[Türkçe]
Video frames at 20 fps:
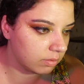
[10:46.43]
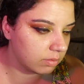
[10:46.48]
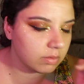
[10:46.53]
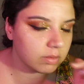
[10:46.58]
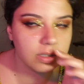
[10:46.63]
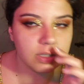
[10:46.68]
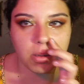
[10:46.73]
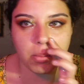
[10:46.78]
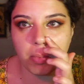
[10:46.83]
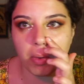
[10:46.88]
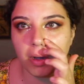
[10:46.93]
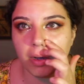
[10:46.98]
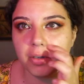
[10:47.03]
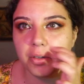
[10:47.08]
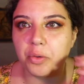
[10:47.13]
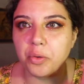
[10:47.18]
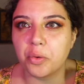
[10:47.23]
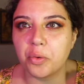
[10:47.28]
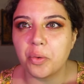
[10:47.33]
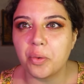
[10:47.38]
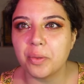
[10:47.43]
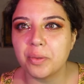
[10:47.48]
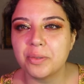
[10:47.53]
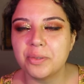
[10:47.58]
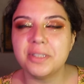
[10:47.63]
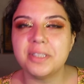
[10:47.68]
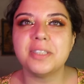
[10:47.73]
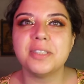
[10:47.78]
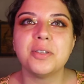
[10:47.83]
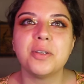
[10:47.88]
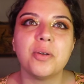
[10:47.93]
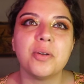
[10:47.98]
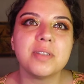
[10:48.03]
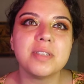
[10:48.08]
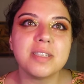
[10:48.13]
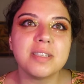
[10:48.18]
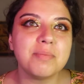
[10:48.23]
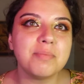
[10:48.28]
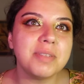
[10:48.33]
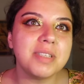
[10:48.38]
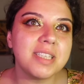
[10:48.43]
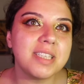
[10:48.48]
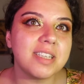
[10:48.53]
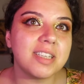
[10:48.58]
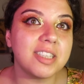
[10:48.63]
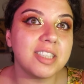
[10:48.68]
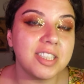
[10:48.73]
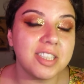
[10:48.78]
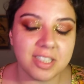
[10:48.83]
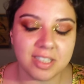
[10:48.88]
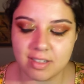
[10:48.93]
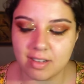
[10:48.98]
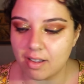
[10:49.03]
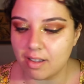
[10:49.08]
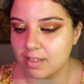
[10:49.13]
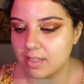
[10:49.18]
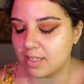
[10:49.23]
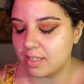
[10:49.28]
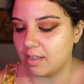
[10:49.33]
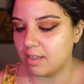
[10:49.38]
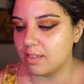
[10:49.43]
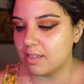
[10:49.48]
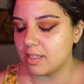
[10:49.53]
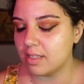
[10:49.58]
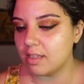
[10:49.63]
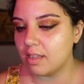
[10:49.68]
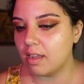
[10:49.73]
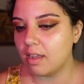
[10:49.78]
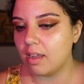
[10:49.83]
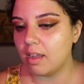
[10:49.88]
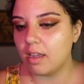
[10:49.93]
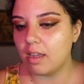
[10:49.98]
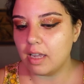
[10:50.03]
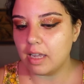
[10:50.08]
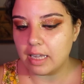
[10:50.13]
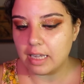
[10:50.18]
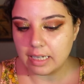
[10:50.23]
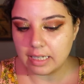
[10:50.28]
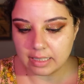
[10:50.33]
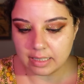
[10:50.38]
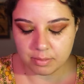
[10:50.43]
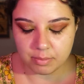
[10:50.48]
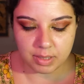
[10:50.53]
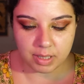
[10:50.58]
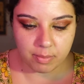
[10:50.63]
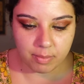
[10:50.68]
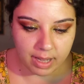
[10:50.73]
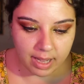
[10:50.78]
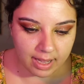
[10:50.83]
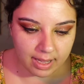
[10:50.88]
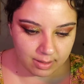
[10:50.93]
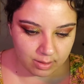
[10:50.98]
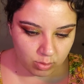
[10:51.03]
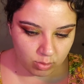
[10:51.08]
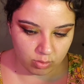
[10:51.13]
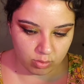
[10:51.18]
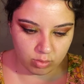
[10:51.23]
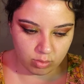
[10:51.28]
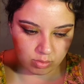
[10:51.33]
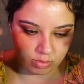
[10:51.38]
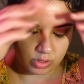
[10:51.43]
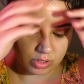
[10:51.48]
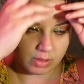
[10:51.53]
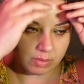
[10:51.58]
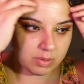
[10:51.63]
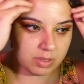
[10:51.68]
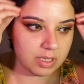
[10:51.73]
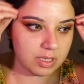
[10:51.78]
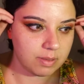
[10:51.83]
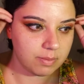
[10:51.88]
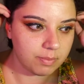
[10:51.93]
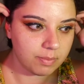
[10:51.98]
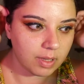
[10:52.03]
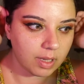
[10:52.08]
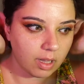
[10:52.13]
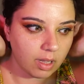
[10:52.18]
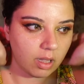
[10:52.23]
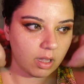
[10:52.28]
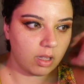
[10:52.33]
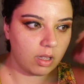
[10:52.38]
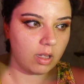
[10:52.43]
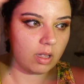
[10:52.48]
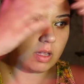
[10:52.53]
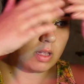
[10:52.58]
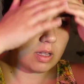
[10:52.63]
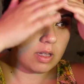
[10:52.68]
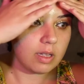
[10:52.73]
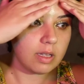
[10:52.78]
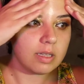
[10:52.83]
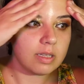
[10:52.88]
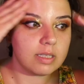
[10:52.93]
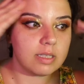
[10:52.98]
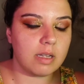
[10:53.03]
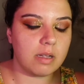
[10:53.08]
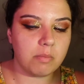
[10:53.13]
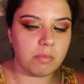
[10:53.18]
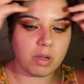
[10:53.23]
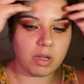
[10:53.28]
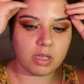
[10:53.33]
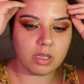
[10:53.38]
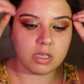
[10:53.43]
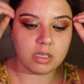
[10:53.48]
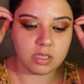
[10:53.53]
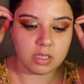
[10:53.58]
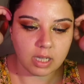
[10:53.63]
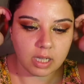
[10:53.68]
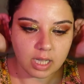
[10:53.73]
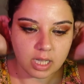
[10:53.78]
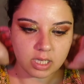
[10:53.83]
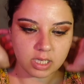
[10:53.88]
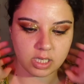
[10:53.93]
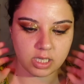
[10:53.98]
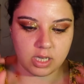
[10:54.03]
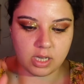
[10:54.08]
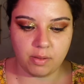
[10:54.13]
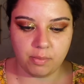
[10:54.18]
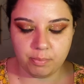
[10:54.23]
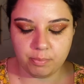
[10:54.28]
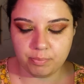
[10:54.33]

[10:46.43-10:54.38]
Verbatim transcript: sabahın körü olduğu için gözlerimin içi aşırı hassas. Rimelimi en son süreceğim. Şimdi ten makyajına geçeceğim.